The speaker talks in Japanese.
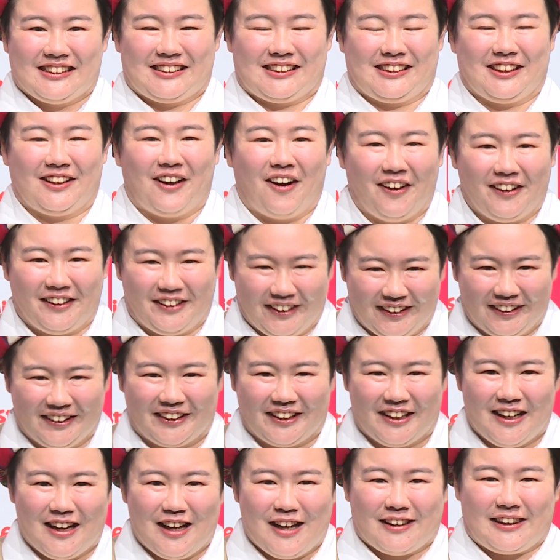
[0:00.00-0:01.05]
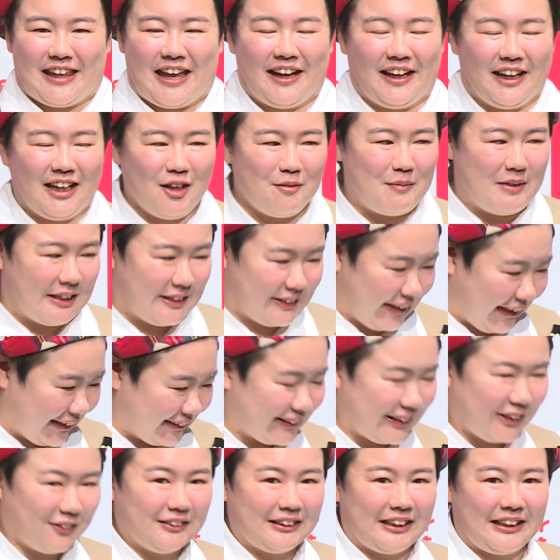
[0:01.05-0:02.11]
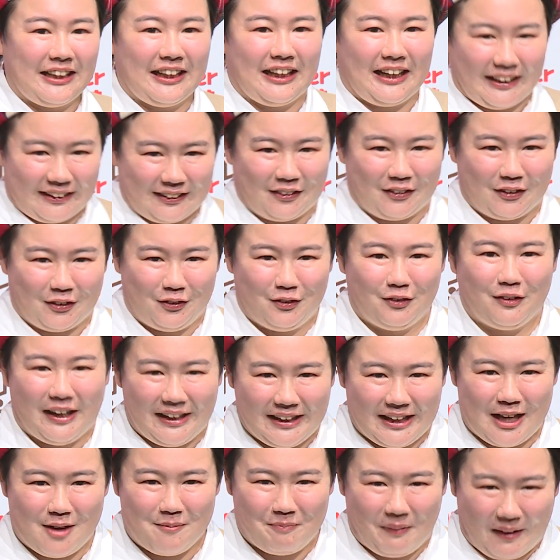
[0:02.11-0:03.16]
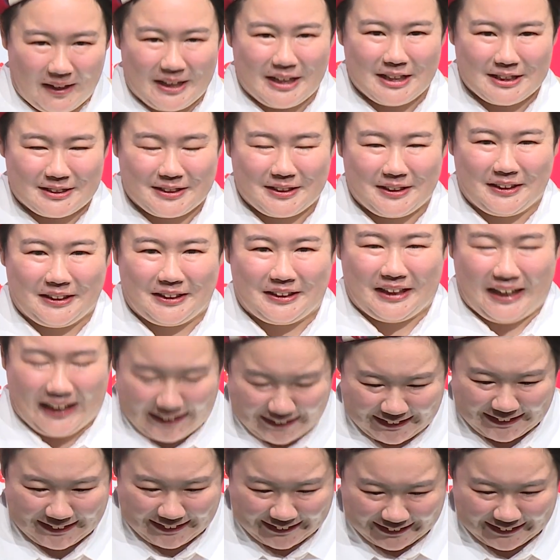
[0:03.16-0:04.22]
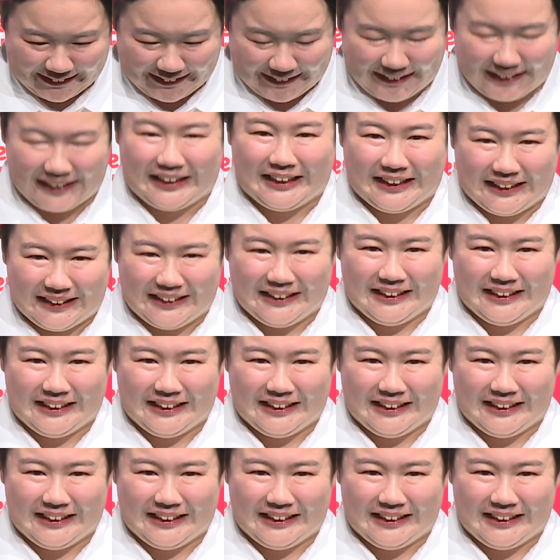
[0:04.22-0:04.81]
すごく敵に見つかっちゃうんじゃないかっていう不安でいっぱいです。はい。